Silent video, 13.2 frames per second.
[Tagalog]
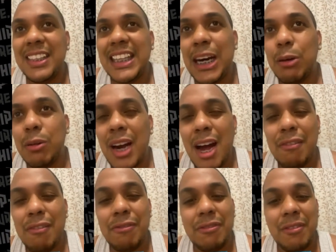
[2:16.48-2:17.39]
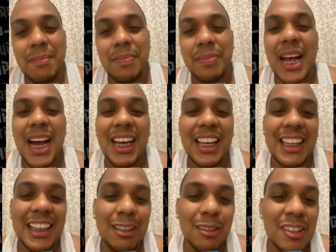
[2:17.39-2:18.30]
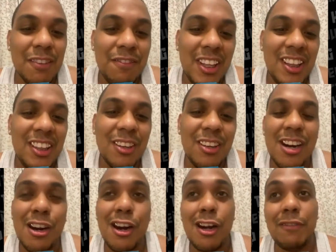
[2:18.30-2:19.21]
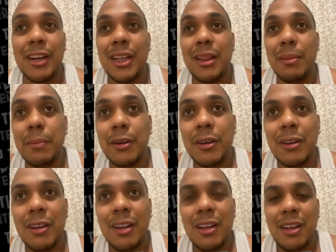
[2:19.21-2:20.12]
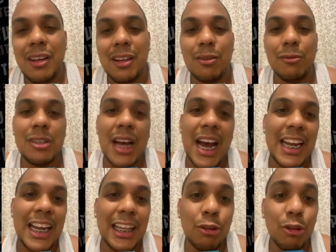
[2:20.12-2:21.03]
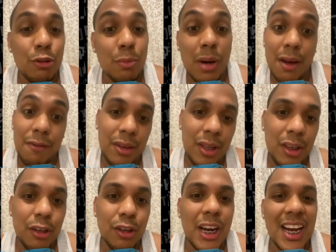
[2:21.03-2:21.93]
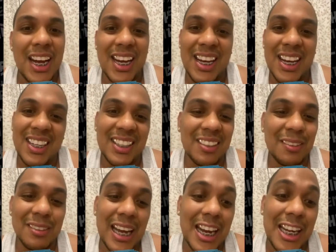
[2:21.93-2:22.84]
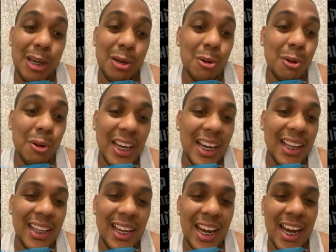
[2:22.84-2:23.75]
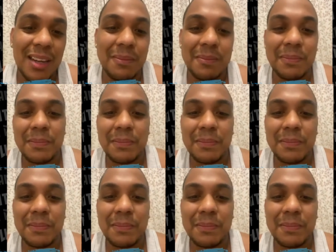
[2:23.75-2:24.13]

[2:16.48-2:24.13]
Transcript: Now, Raf, nakita ko sa video ng girlfriend mo kung saan nandun yung mga video na kung saan hinuhuli ka nila